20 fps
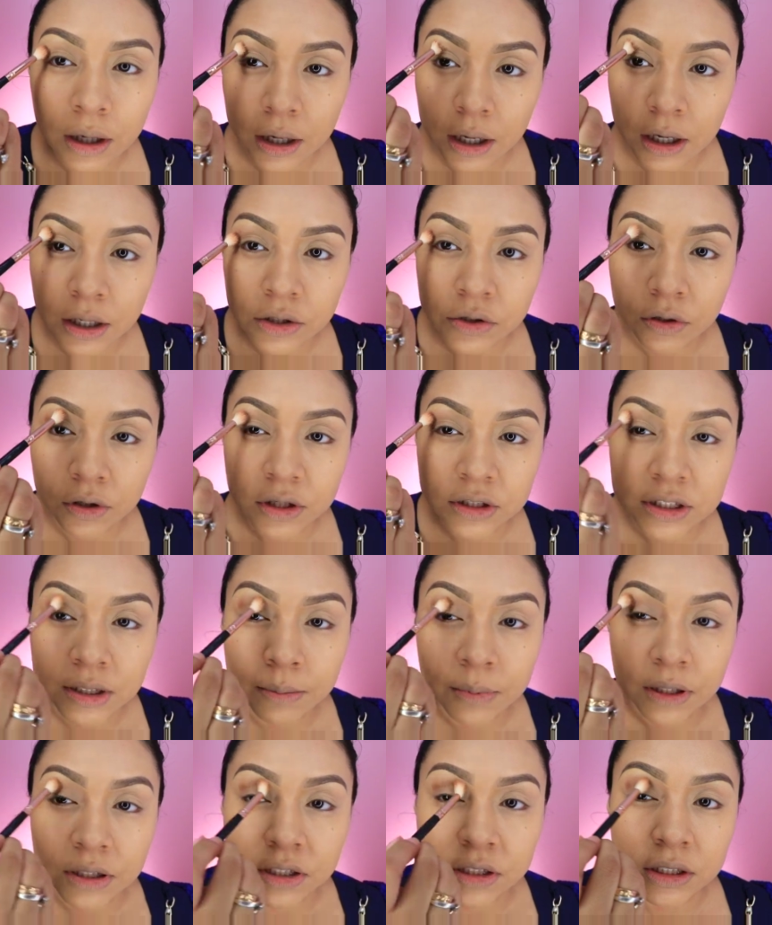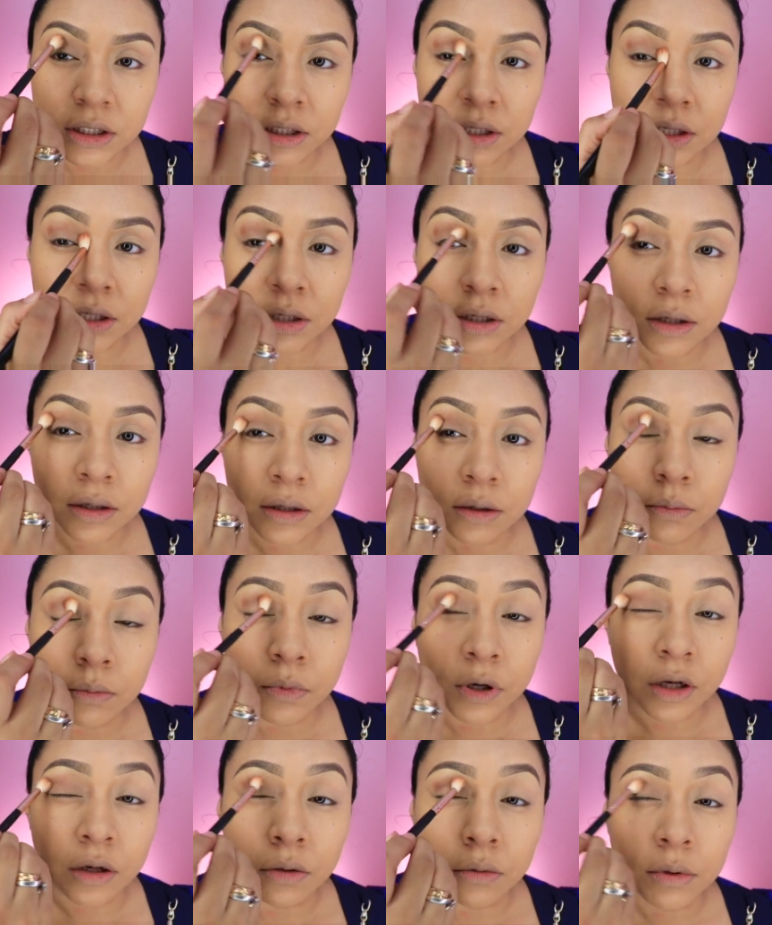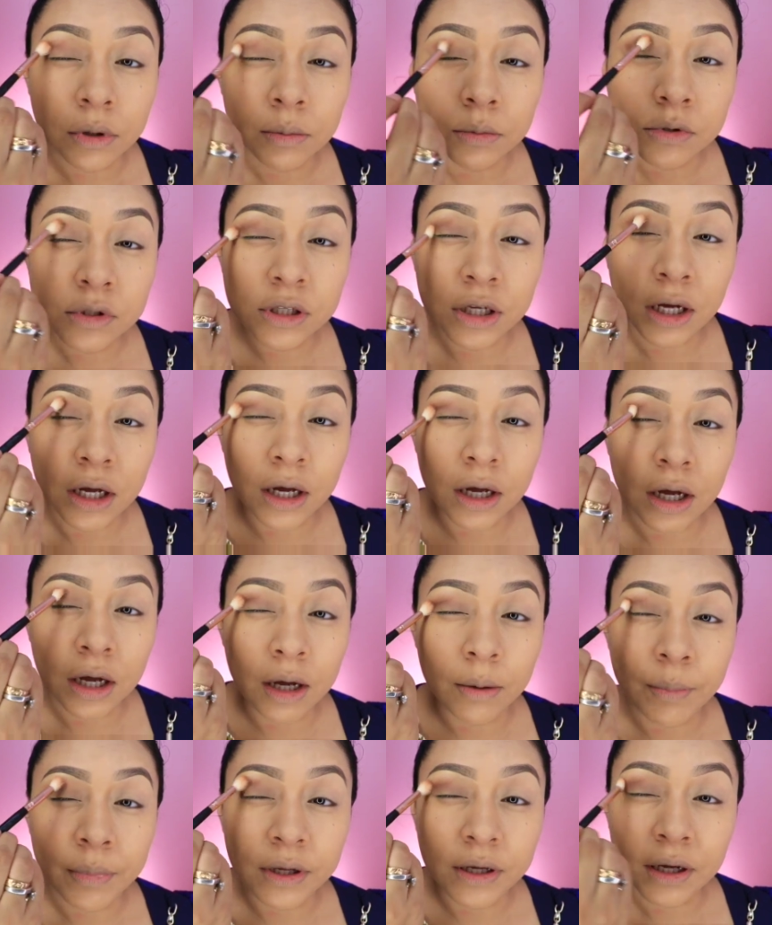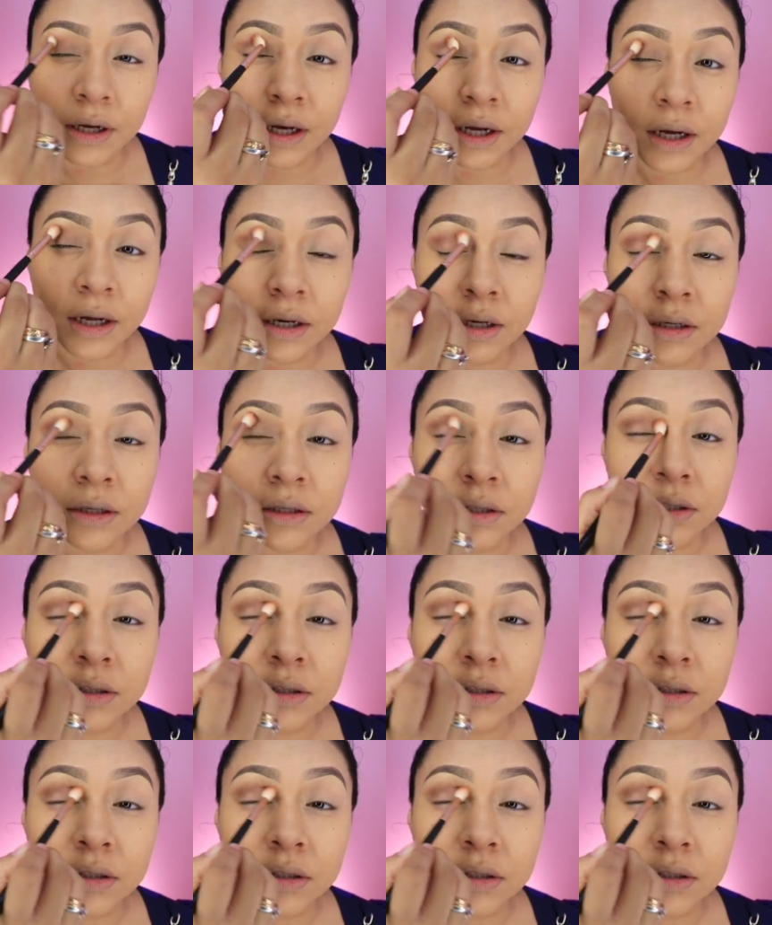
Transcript: ha hecho que se manche. Bueno, vamos a aplicar